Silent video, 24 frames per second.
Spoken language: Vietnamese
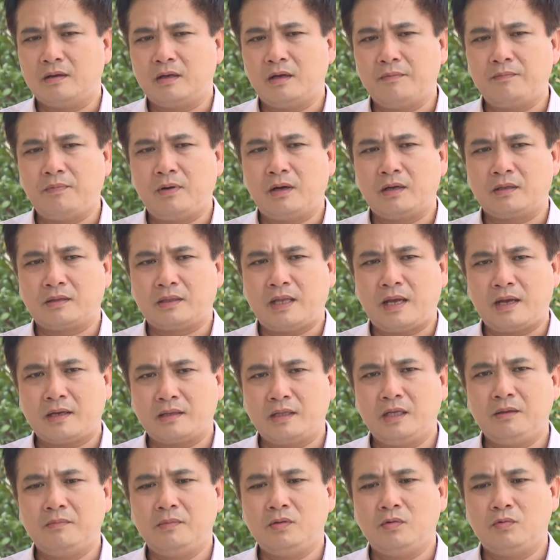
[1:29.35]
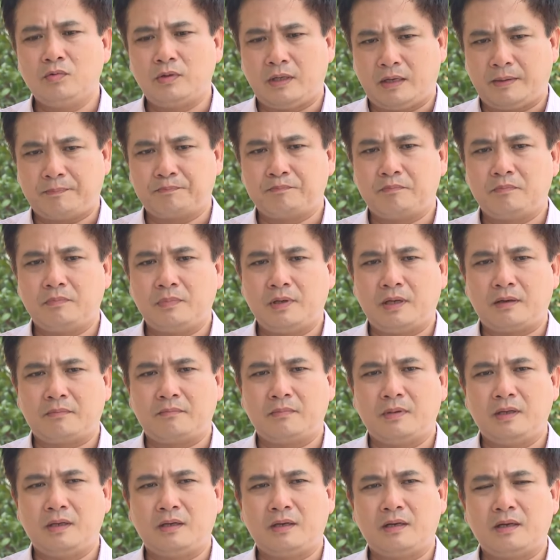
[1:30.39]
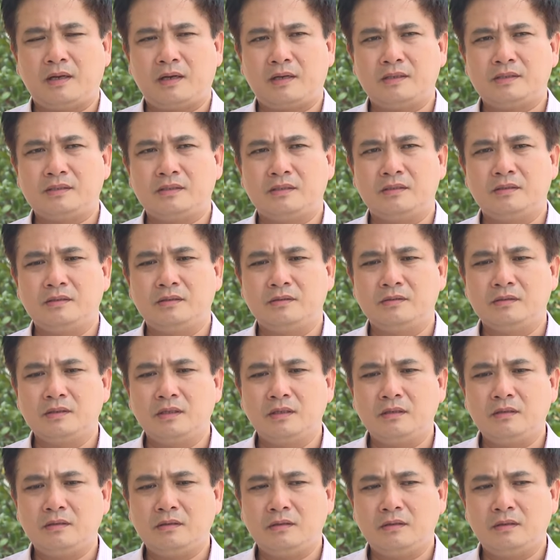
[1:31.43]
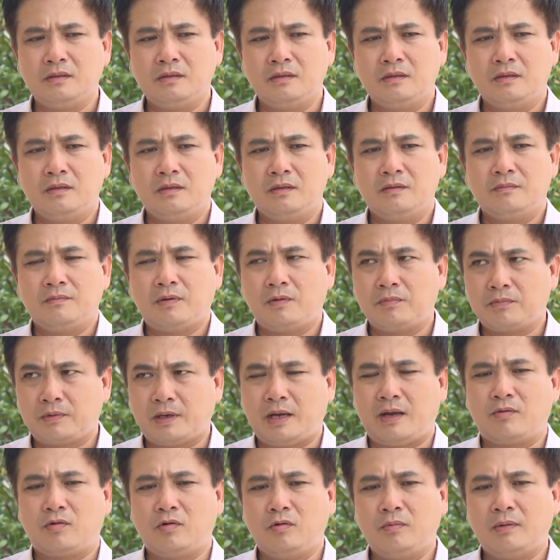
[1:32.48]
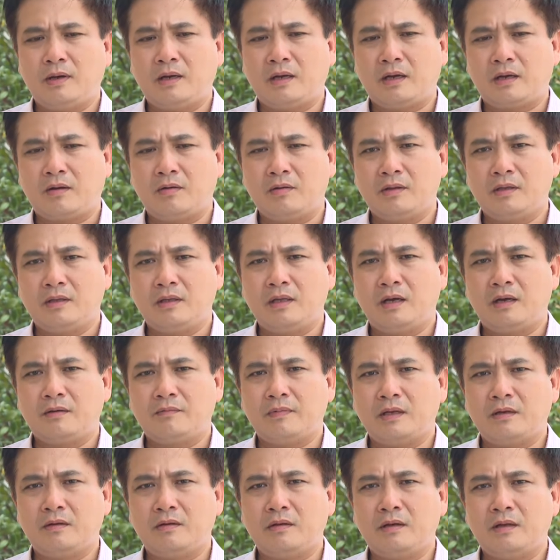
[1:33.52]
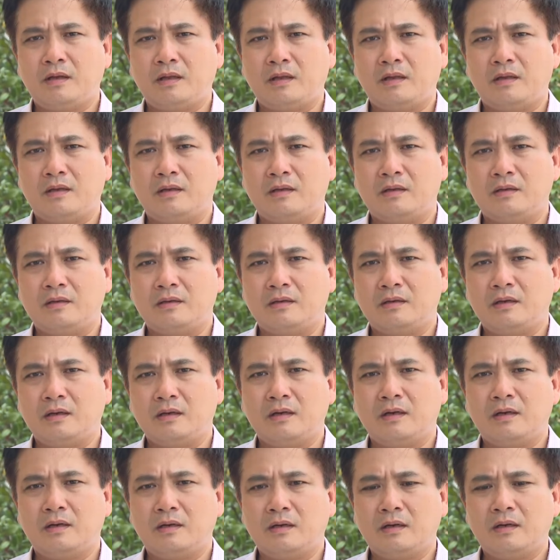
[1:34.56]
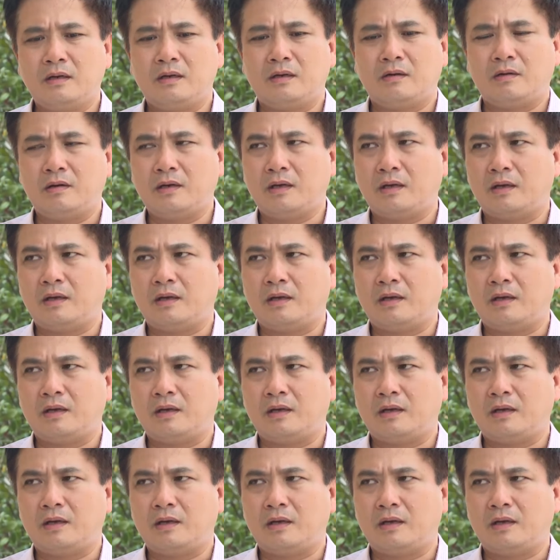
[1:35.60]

góp phần tăng thêm cái thu nhập đặc biệt là cái sự hưởng ứng phong trào của bà con nhân dân phải nói là nâng lên rất rõ